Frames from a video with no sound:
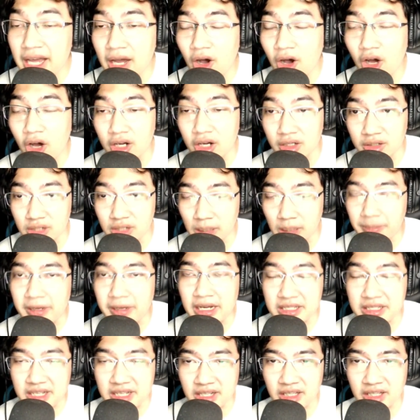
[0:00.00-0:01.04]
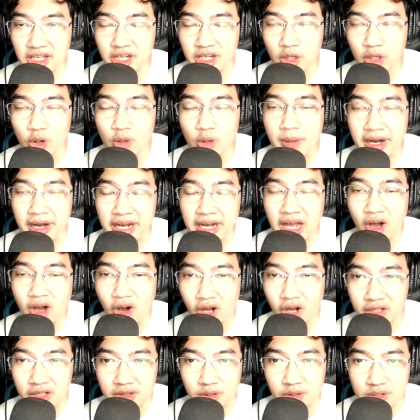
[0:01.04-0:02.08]
Hon, dia pernah cerita iya. dia dulu mainnya
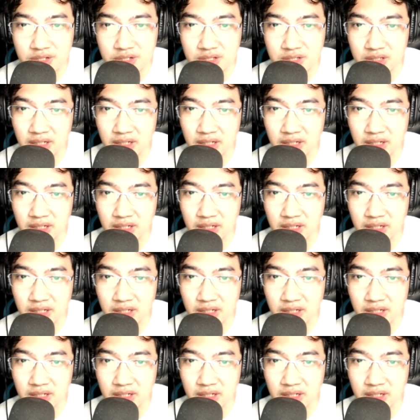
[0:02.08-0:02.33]
Hon, terus.